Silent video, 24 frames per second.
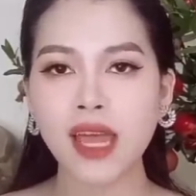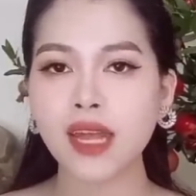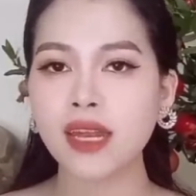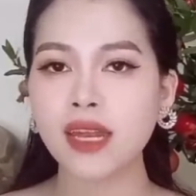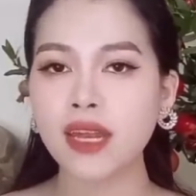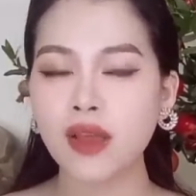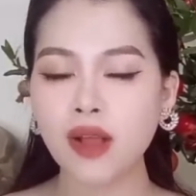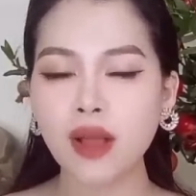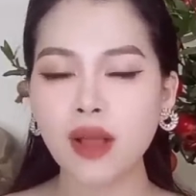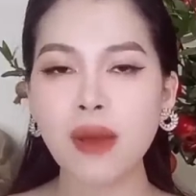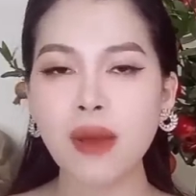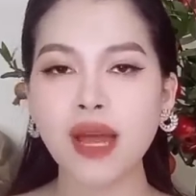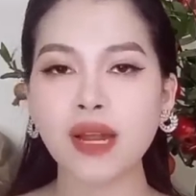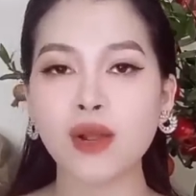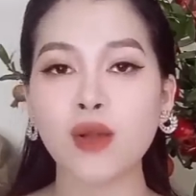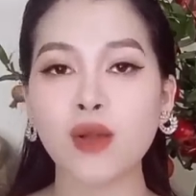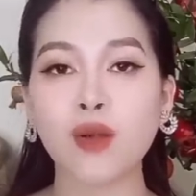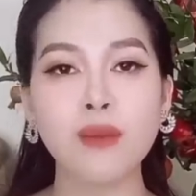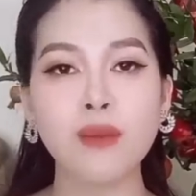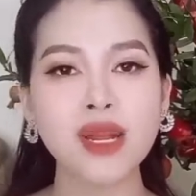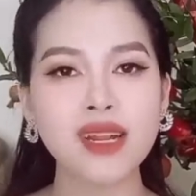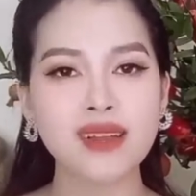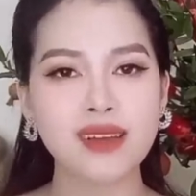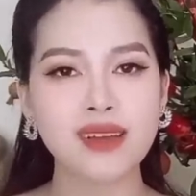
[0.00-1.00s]
Nếu các bạn
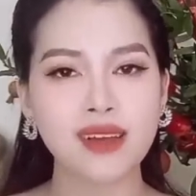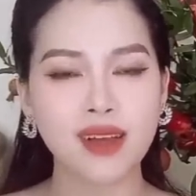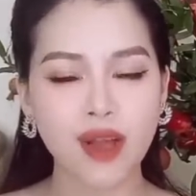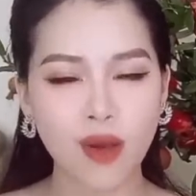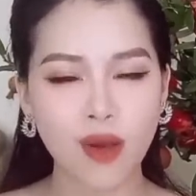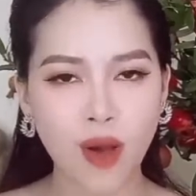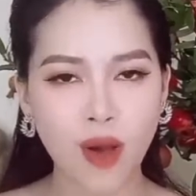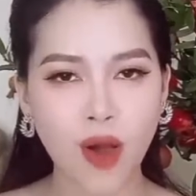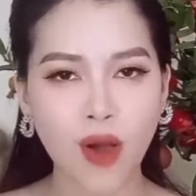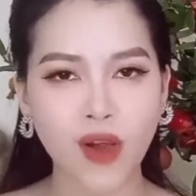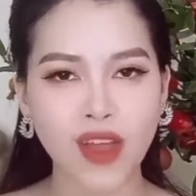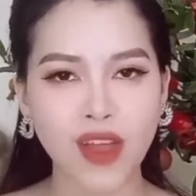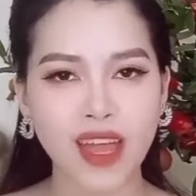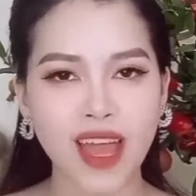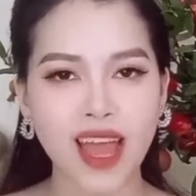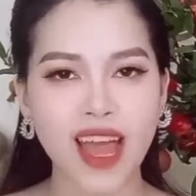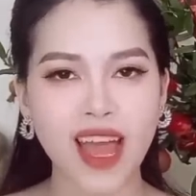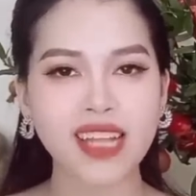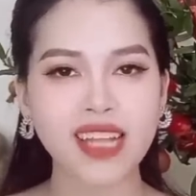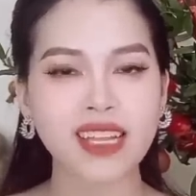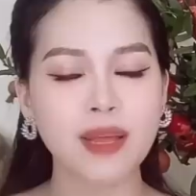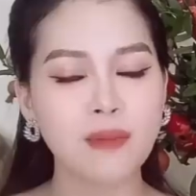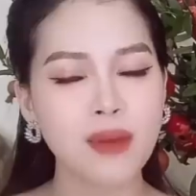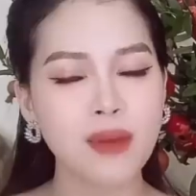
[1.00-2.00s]
có bất cứ câu hỏi
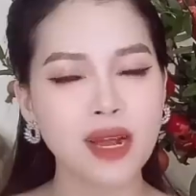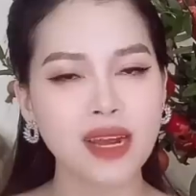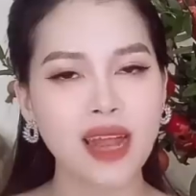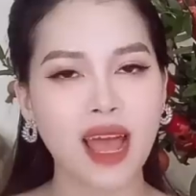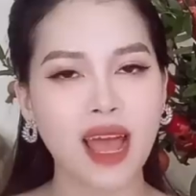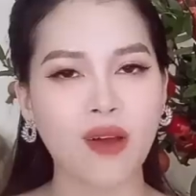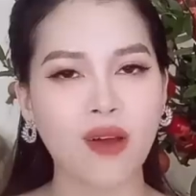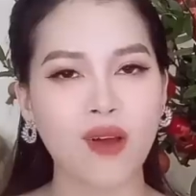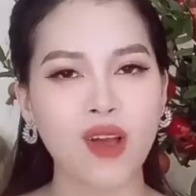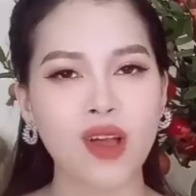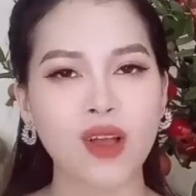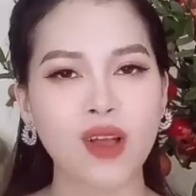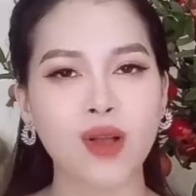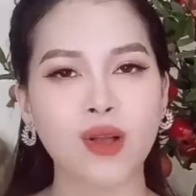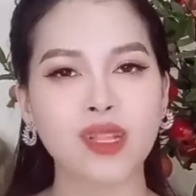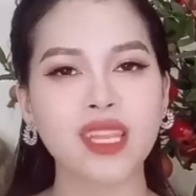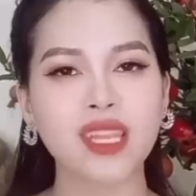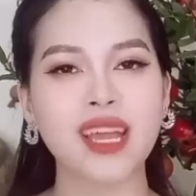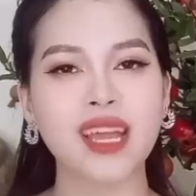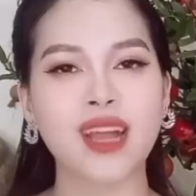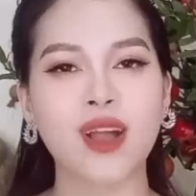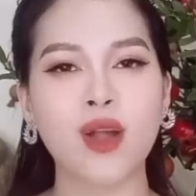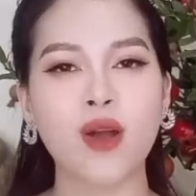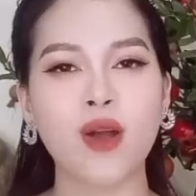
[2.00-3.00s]
hay thắc mắc nào có
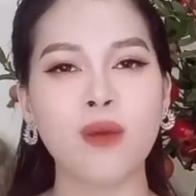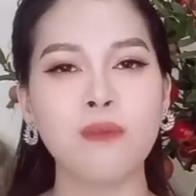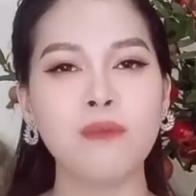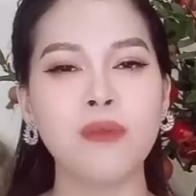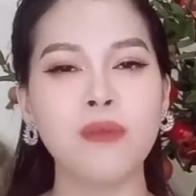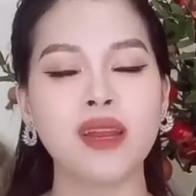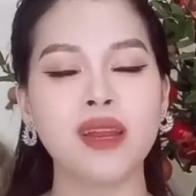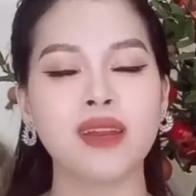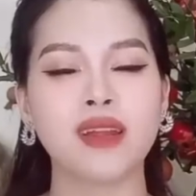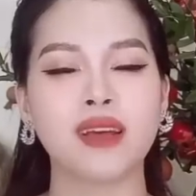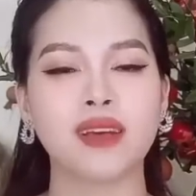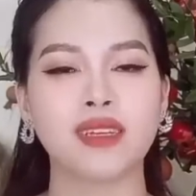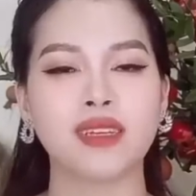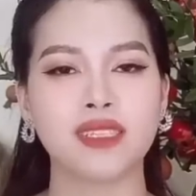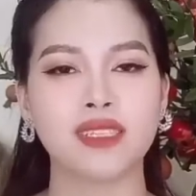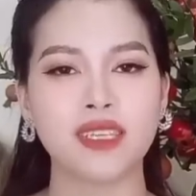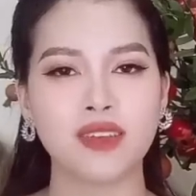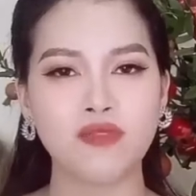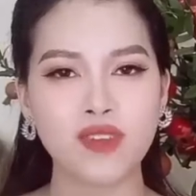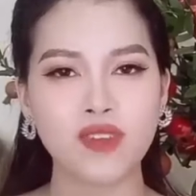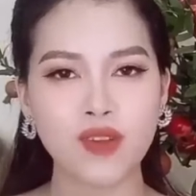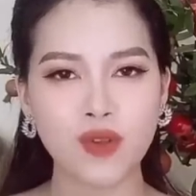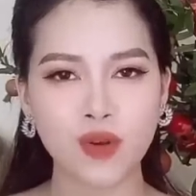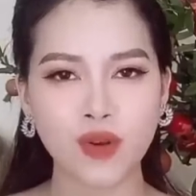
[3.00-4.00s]
thể comment ở
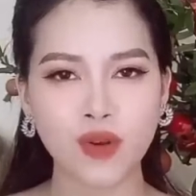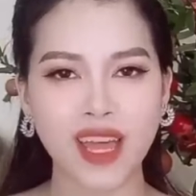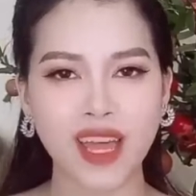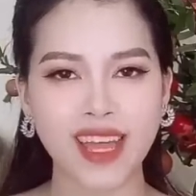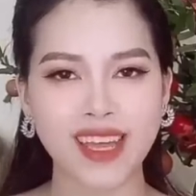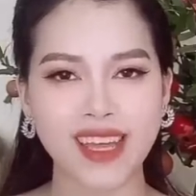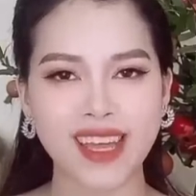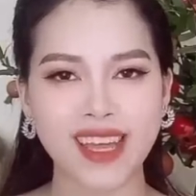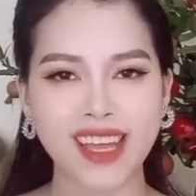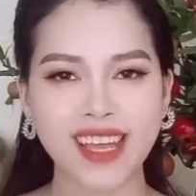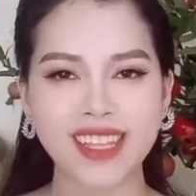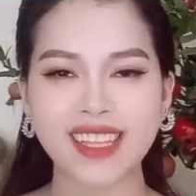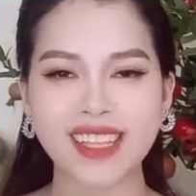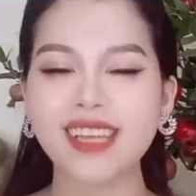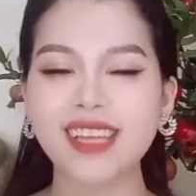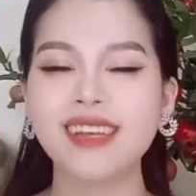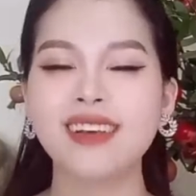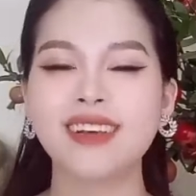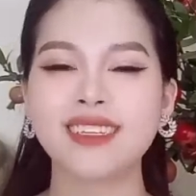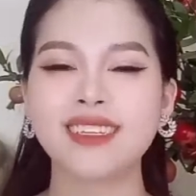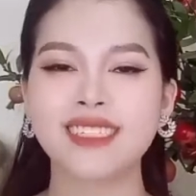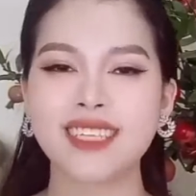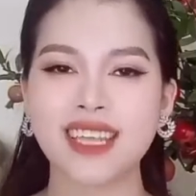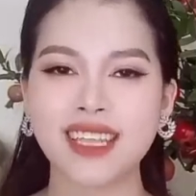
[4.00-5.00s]
dưới video này, Thanh
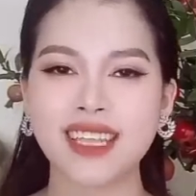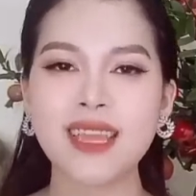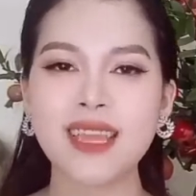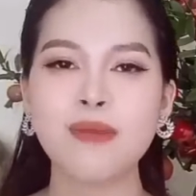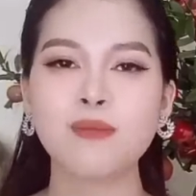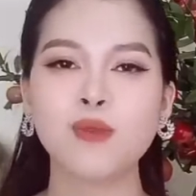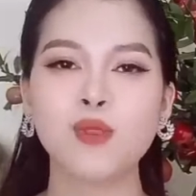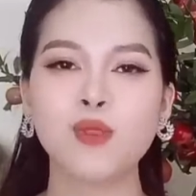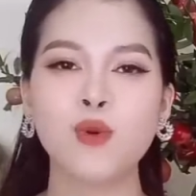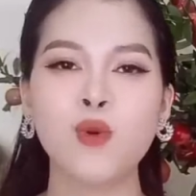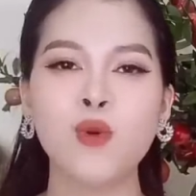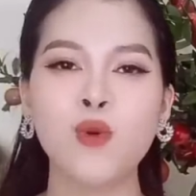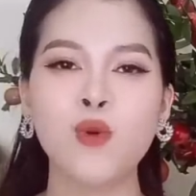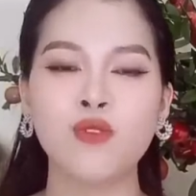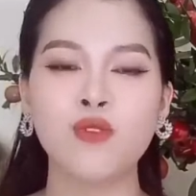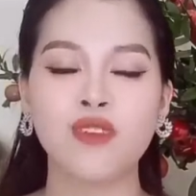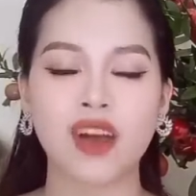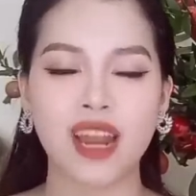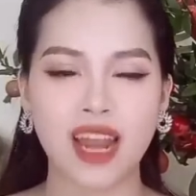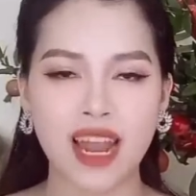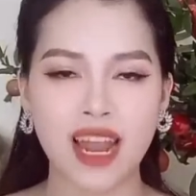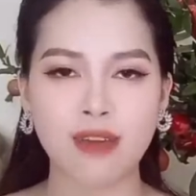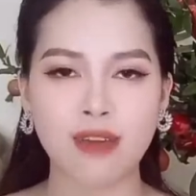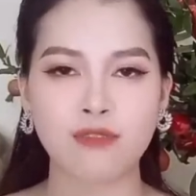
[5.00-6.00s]
Hương sẽ tiếp thu
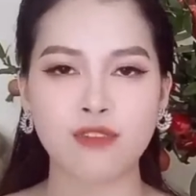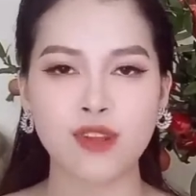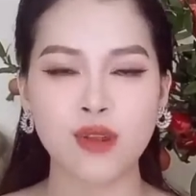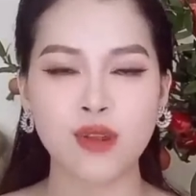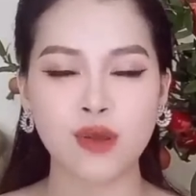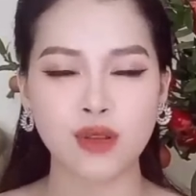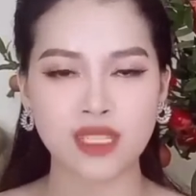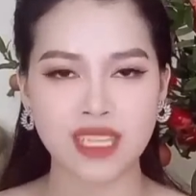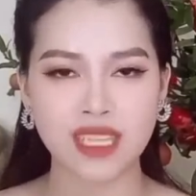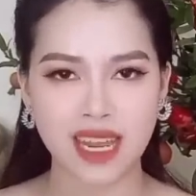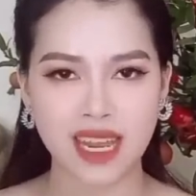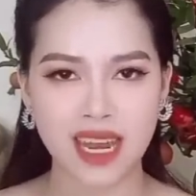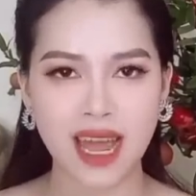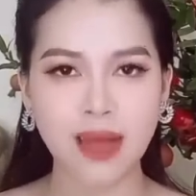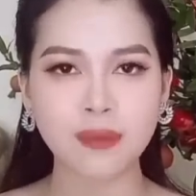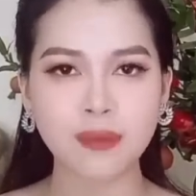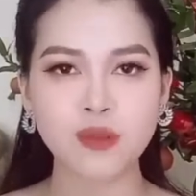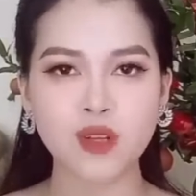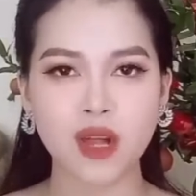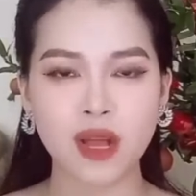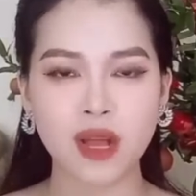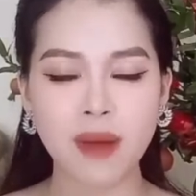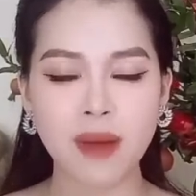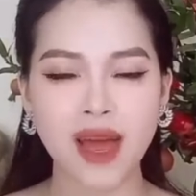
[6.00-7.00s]
và làm video giải đáp
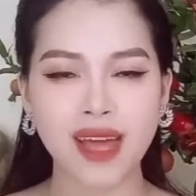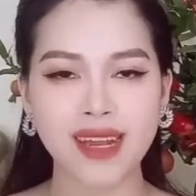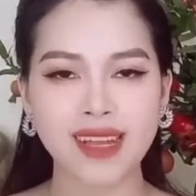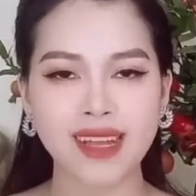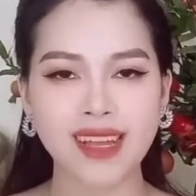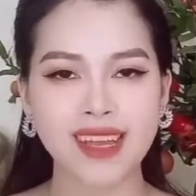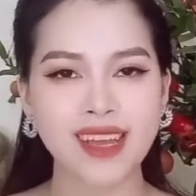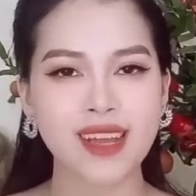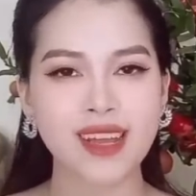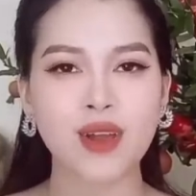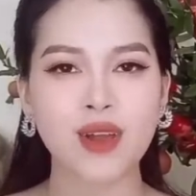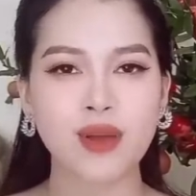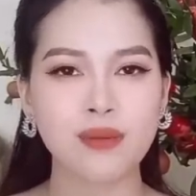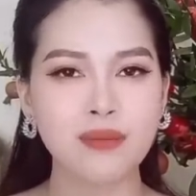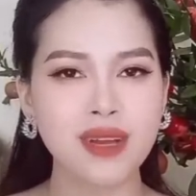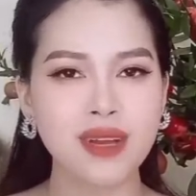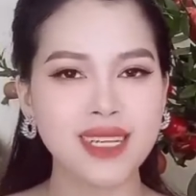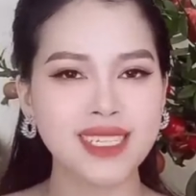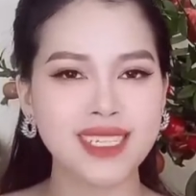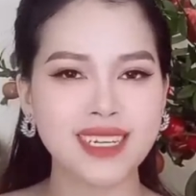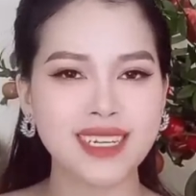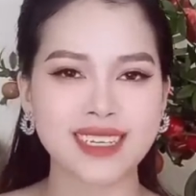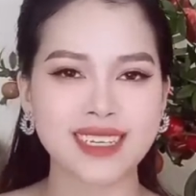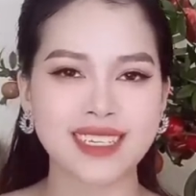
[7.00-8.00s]
cho các bạn. Còn
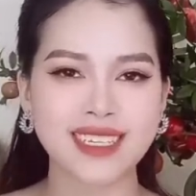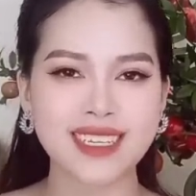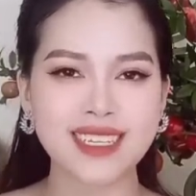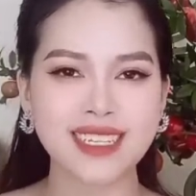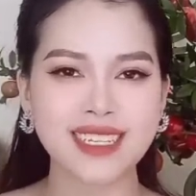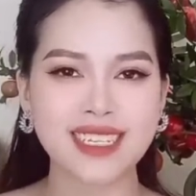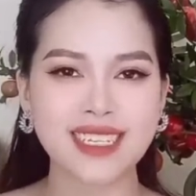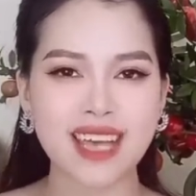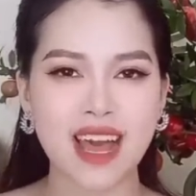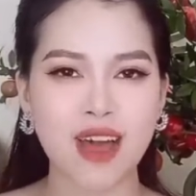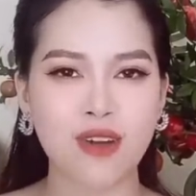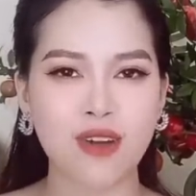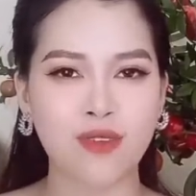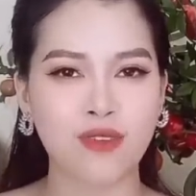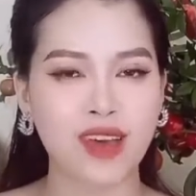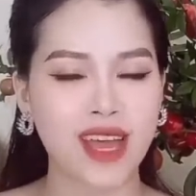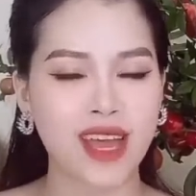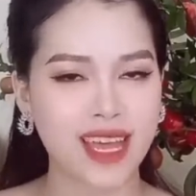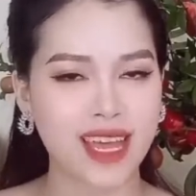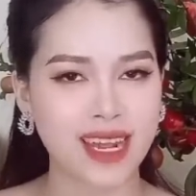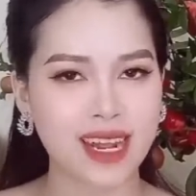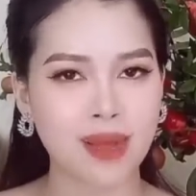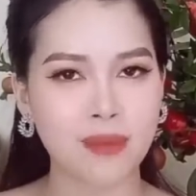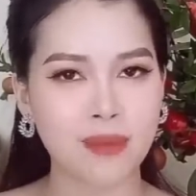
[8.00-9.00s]
bây giờ xin chào và
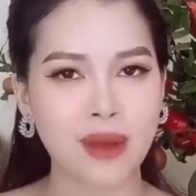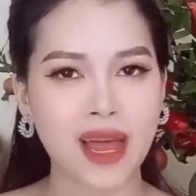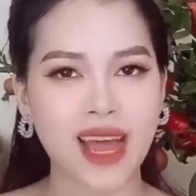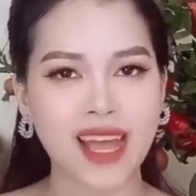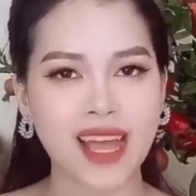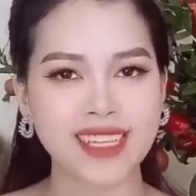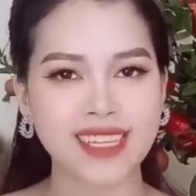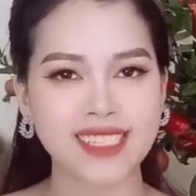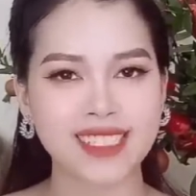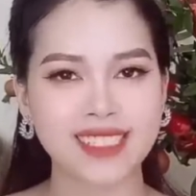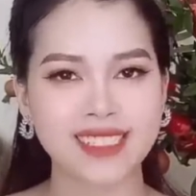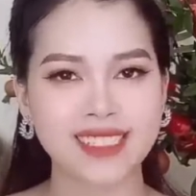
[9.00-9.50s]
hẹn gặp lại.